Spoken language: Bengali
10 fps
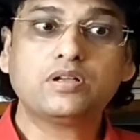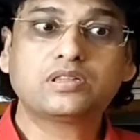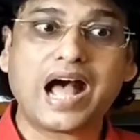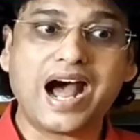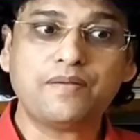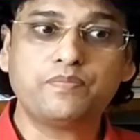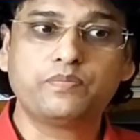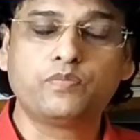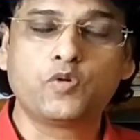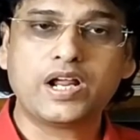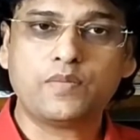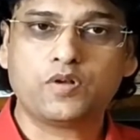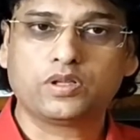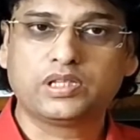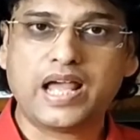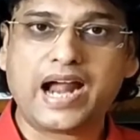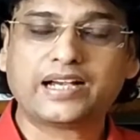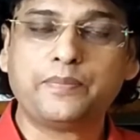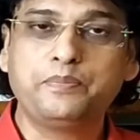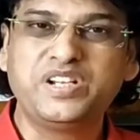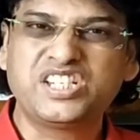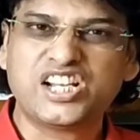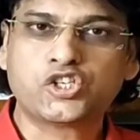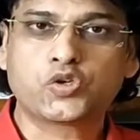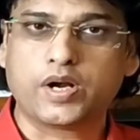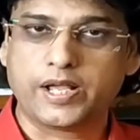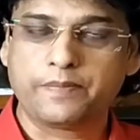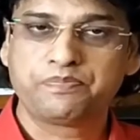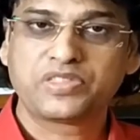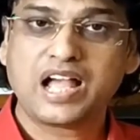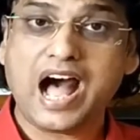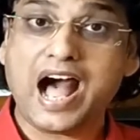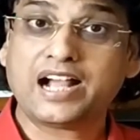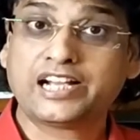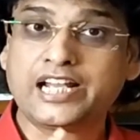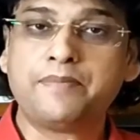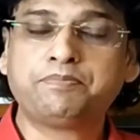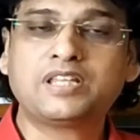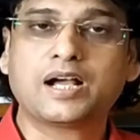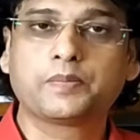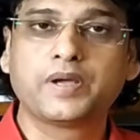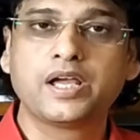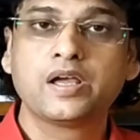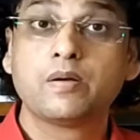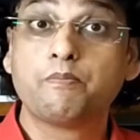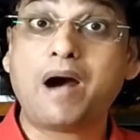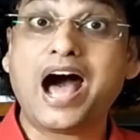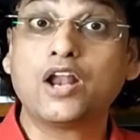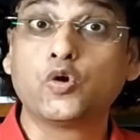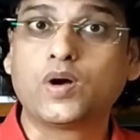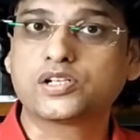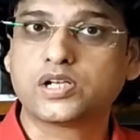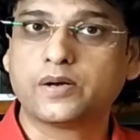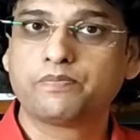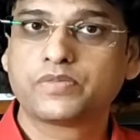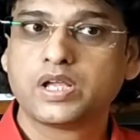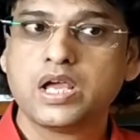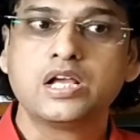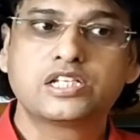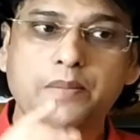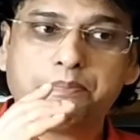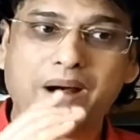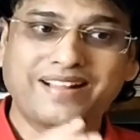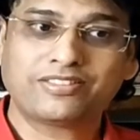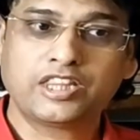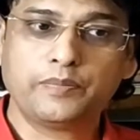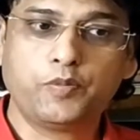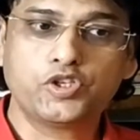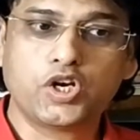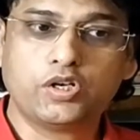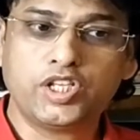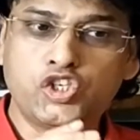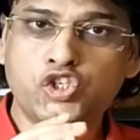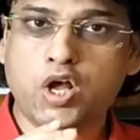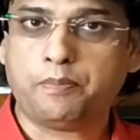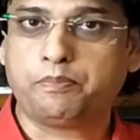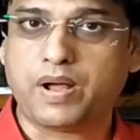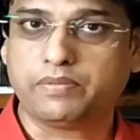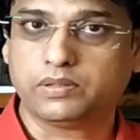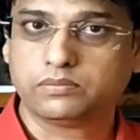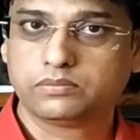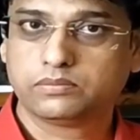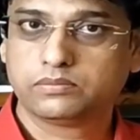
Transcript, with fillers: এবং তার মনের মধ্যে একটা বিশেষ করে আক্ষেপ থাকবে ভালোবাসা সে পার্থিব জগতে সব পাবে